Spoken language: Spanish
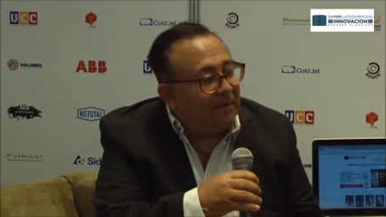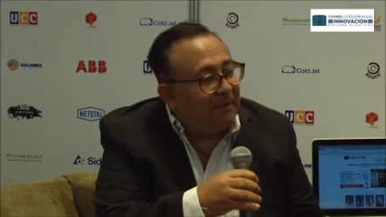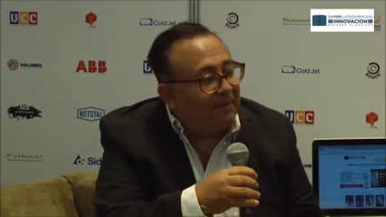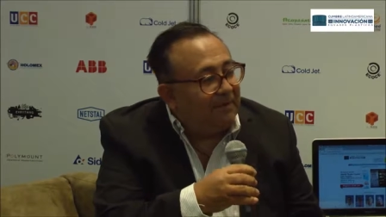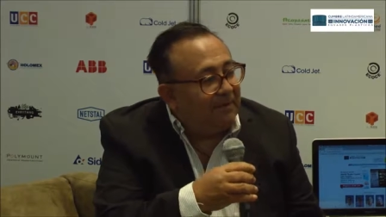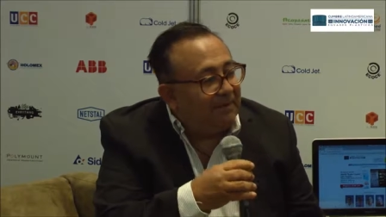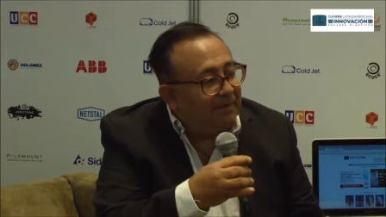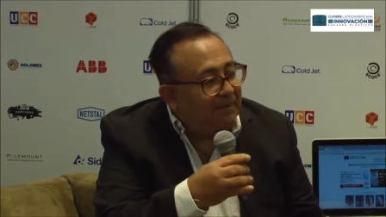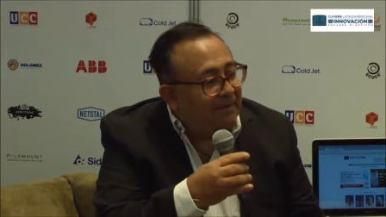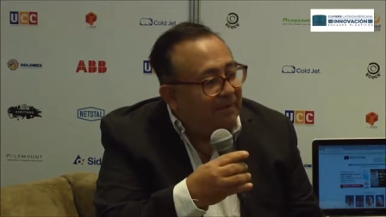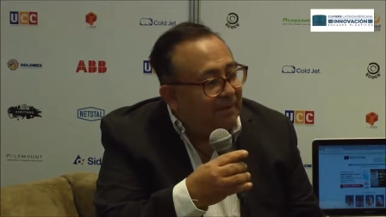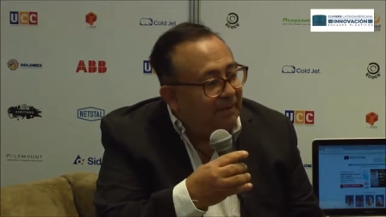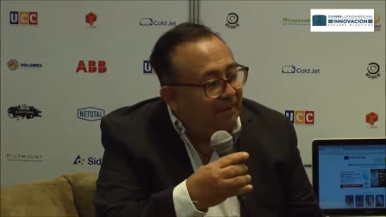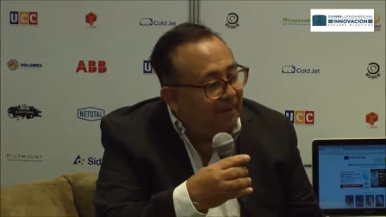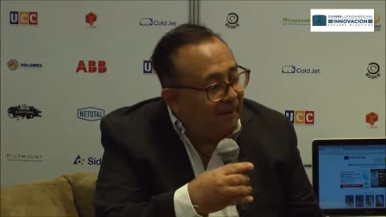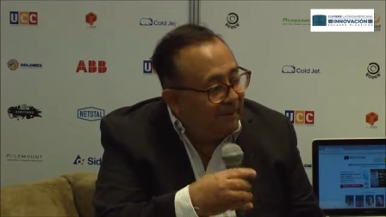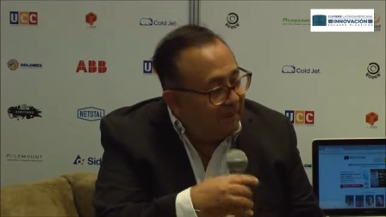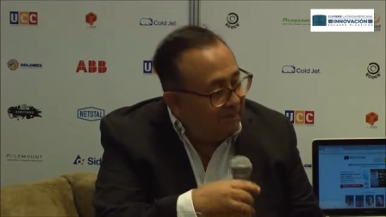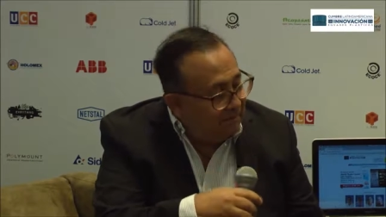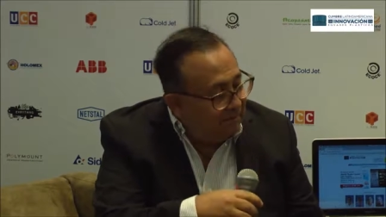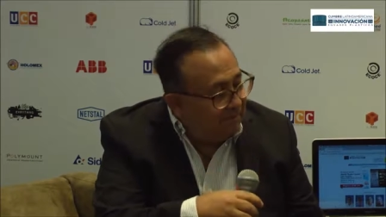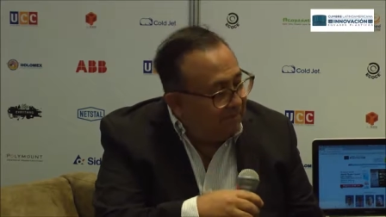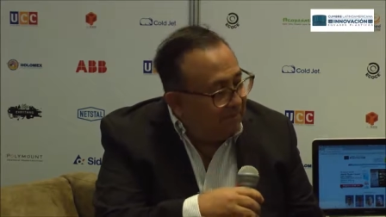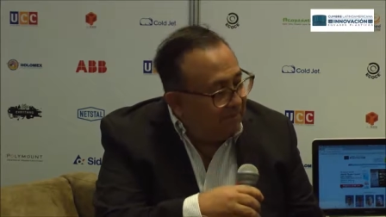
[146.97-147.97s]

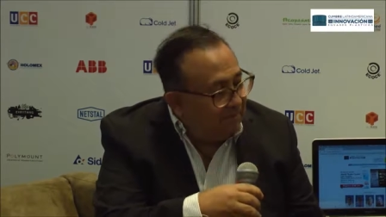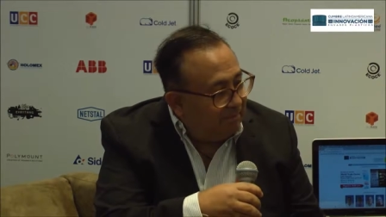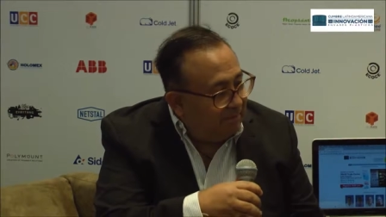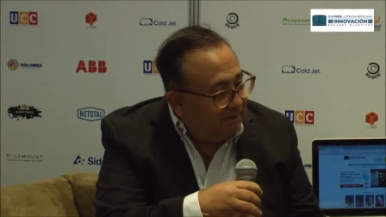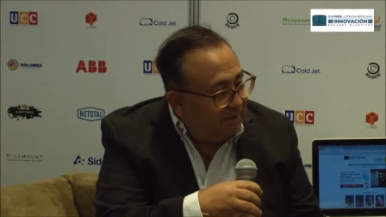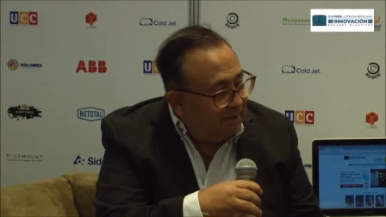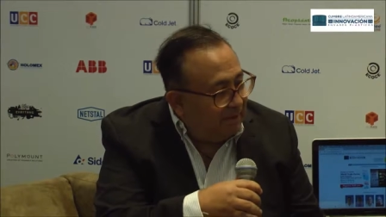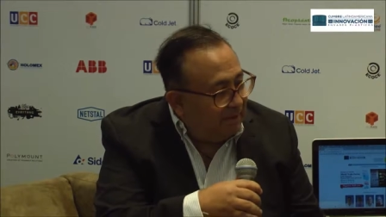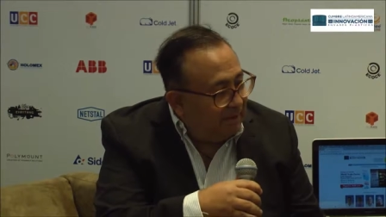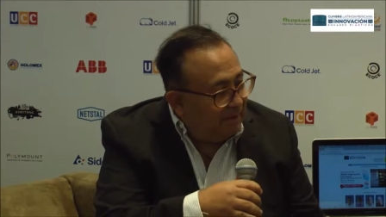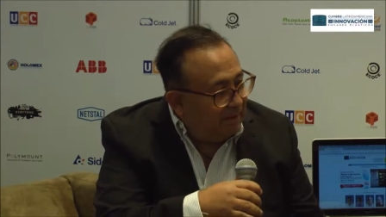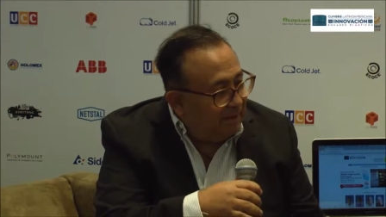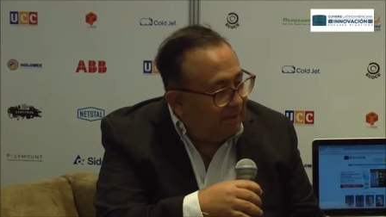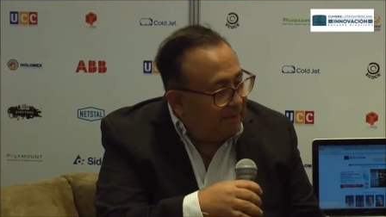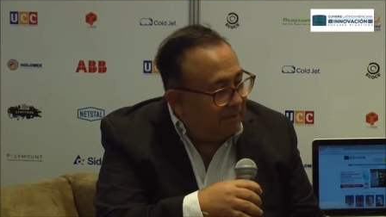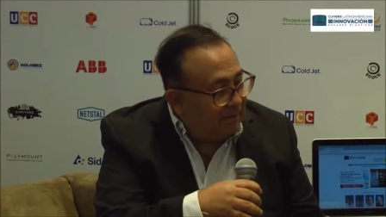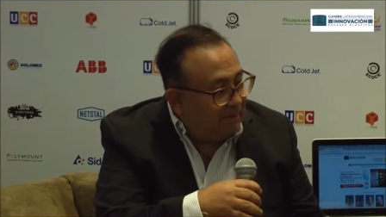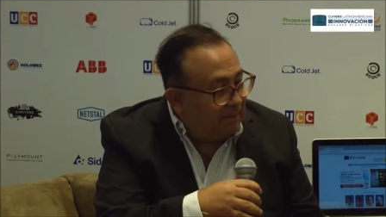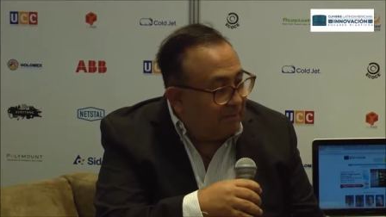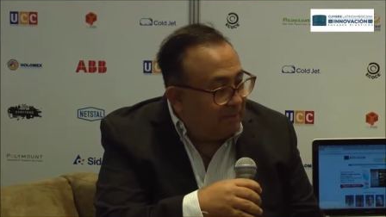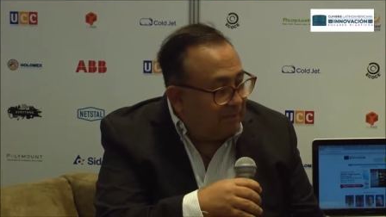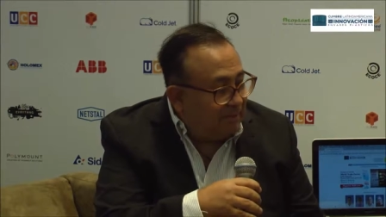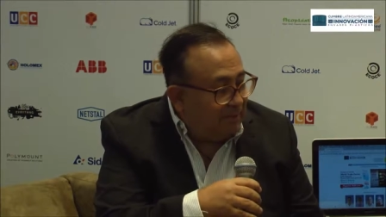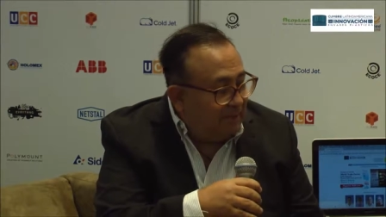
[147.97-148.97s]
se eh, digamos,